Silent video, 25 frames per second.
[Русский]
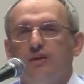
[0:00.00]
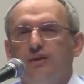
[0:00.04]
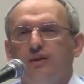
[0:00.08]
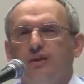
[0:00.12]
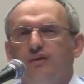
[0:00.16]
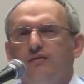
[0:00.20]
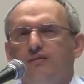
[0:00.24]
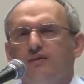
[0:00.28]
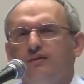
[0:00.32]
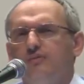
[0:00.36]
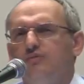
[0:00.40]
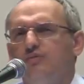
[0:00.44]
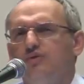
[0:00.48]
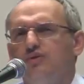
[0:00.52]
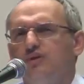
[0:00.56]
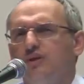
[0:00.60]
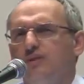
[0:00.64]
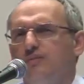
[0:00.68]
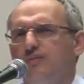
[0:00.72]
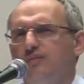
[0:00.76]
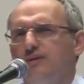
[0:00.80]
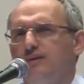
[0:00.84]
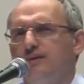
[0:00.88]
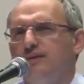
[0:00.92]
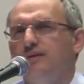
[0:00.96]
Это
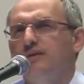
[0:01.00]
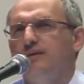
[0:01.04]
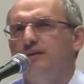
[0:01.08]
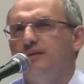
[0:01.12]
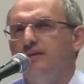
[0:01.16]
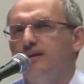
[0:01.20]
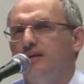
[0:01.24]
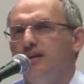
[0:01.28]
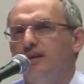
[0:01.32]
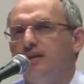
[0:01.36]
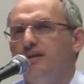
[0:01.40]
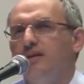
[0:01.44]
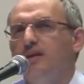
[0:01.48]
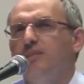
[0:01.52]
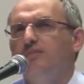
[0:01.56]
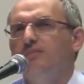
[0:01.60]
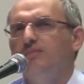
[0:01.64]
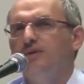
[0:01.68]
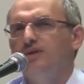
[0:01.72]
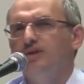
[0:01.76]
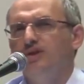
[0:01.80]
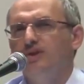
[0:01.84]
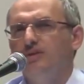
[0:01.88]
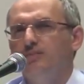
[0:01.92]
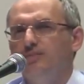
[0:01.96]
невозможно объяснить, это надо там
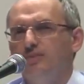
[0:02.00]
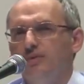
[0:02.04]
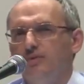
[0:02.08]
пожить